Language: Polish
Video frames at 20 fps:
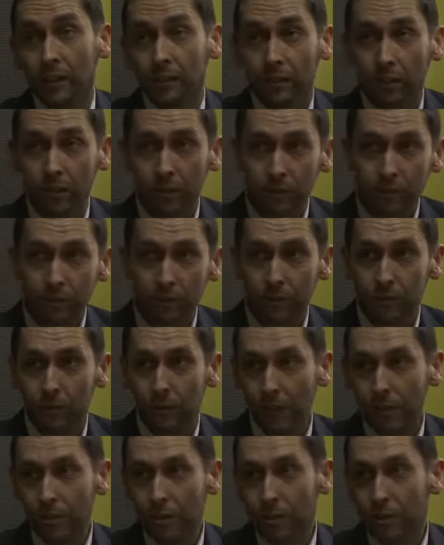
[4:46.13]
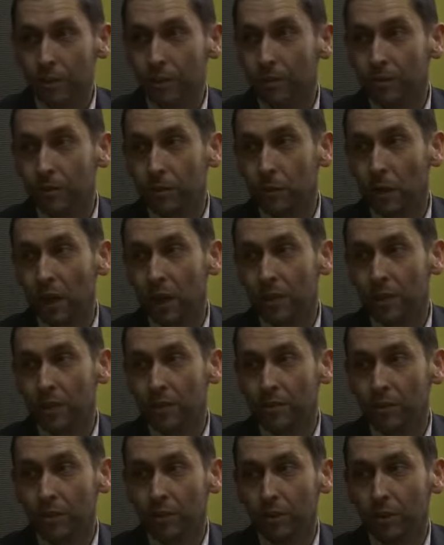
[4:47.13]
to każdy indywidualnie
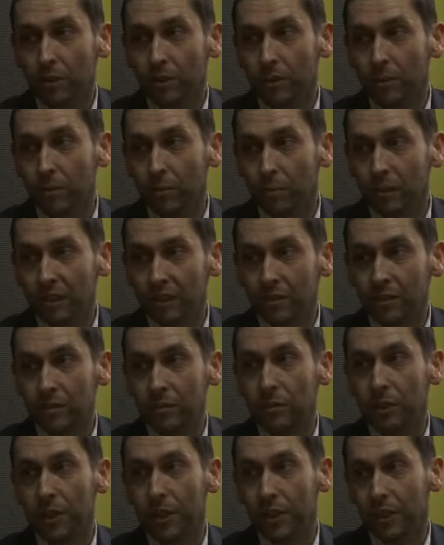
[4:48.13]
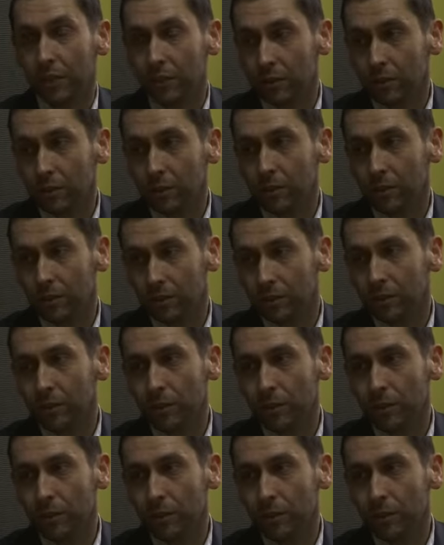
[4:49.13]
co pasuje, to,